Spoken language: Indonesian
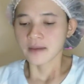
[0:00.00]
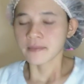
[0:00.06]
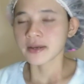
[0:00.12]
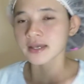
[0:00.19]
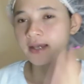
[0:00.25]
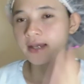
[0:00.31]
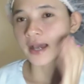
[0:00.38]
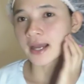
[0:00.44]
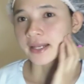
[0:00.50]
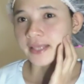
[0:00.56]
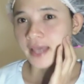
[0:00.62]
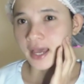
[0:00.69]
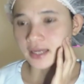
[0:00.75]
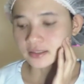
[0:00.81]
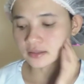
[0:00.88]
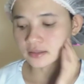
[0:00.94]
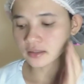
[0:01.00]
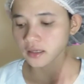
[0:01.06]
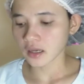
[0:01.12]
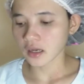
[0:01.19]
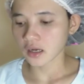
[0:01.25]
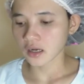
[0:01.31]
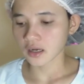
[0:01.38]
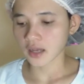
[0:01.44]
bagi kalian
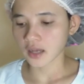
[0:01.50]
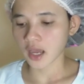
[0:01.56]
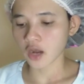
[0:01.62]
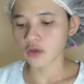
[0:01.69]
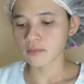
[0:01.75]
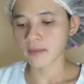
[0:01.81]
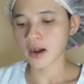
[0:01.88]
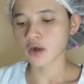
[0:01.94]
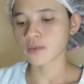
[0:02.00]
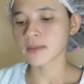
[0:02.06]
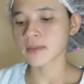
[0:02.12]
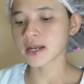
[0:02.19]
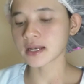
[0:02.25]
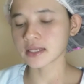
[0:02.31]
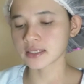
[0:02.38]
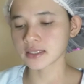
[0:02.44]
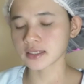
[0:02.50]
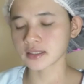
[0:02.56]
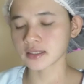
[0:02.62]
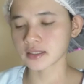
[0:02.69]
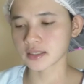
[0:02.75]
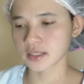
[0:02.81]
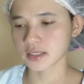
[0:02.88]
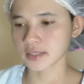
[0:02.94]
uh, kalau mau beli
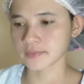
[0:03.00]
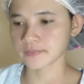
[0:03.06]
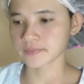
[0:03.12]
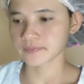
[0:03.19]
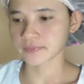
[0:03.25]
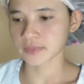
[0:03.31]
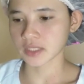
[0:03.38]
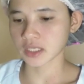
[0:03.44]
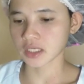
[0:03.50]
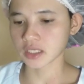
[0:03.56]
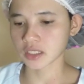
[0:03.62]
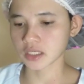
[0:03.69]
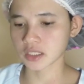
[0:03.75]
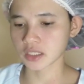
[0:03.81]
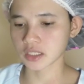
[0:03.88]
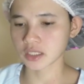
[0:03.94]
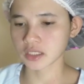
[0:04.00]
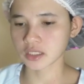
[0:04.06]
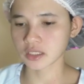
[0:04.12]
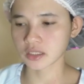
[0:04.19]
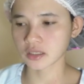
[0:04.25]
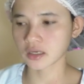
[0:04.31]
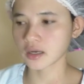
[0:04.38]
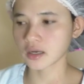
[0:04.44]
ini
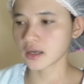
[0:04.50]
uh,